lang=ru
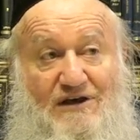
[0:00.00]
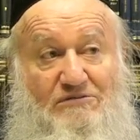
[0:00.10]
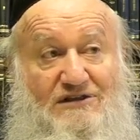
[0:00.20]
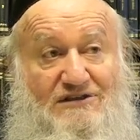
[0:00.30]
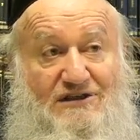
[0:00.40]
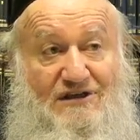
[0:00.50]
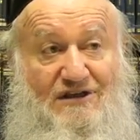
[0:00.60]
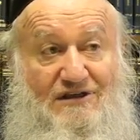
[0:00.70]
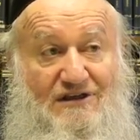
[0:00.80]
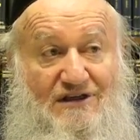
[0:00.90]
ни о
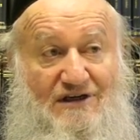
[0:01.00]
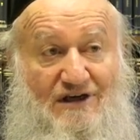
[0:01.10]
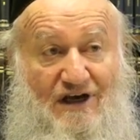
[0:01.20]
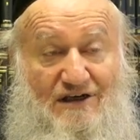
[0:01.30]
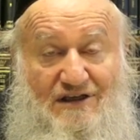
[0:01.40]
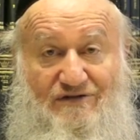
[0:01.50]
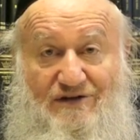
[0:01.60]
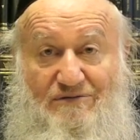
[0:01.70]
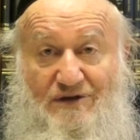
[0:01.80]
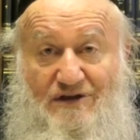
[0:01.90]
бензине, ни деньгах, ни
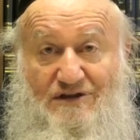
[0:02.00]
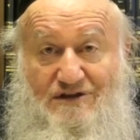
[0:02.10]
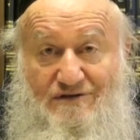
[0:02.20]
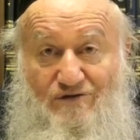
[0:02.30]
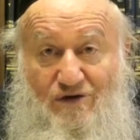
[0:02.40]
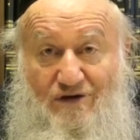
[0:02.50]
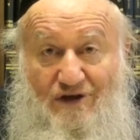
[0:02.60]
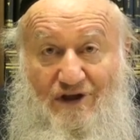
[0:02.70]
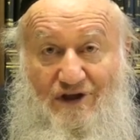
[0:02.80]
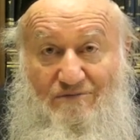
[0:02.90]
автомобиле, ничего.
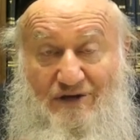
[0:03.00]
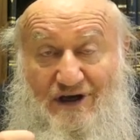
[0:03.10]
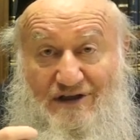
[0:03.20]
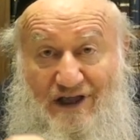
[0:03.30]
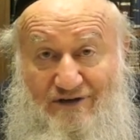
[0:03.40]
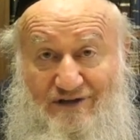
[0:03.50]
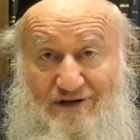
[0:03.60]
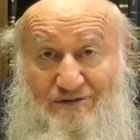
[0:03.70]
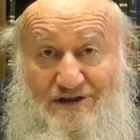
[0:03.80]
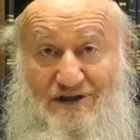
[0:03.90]
Моя
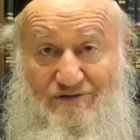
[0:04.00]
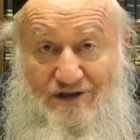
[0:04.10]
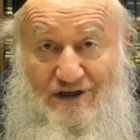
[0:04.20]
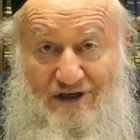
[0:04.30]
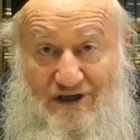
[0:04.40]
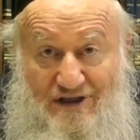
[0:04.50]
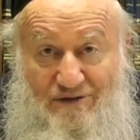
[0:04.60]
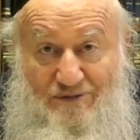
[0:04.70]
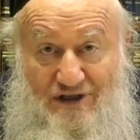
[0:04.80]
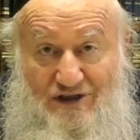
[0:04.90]
главная мысль, вот это к
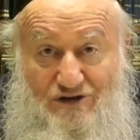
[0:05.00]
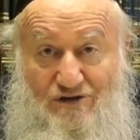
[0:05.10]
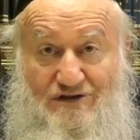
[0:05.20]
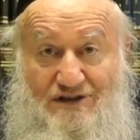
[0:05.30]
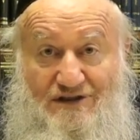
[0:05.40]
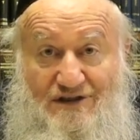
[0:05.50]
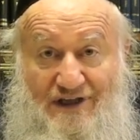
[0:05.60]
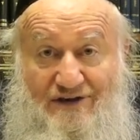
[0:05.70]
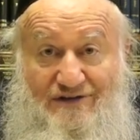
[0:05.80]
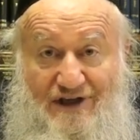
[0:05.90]
этой подошел сейчас,
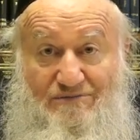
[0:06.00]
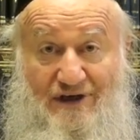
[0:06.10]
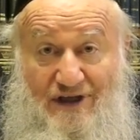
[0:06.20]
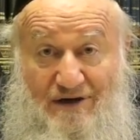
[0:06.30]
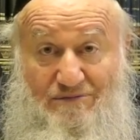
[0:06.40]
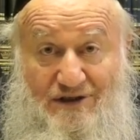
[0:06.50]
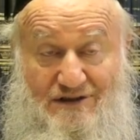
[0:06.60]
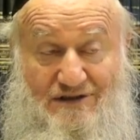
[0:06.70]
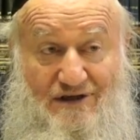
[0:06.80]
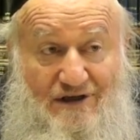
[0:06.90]
главная моя
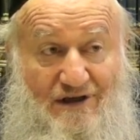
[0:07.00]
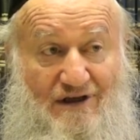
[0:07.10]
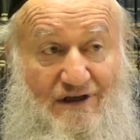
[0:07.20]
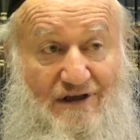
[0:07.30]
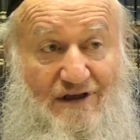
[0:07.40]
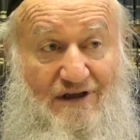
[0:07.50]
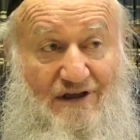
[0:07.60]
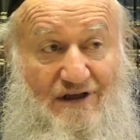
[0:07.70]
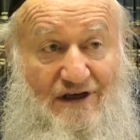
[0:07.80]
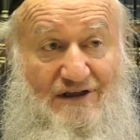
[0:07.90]
мысль,
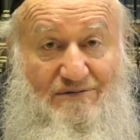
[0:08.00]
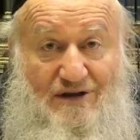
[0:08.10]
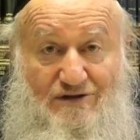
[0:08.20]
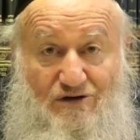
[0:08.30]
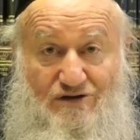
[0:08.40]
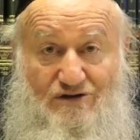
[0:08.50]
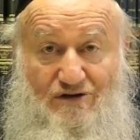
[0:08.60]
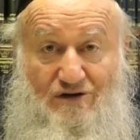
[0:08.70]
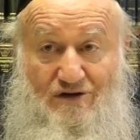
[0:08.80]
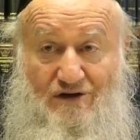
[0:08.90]
это было то,
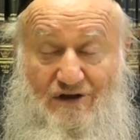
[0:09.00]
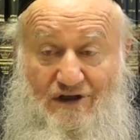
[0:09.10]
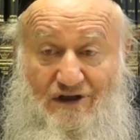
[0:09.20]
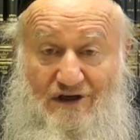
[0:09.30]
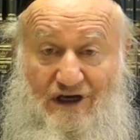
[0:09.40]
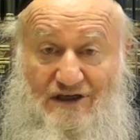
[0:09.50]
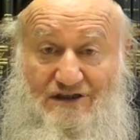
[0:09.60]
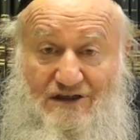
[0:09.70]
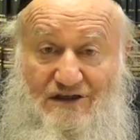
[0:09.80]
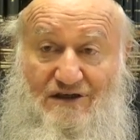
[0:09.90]
что
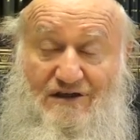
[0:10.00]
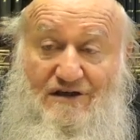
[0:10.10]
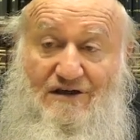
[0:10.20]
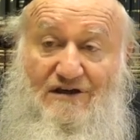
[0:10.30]
каждый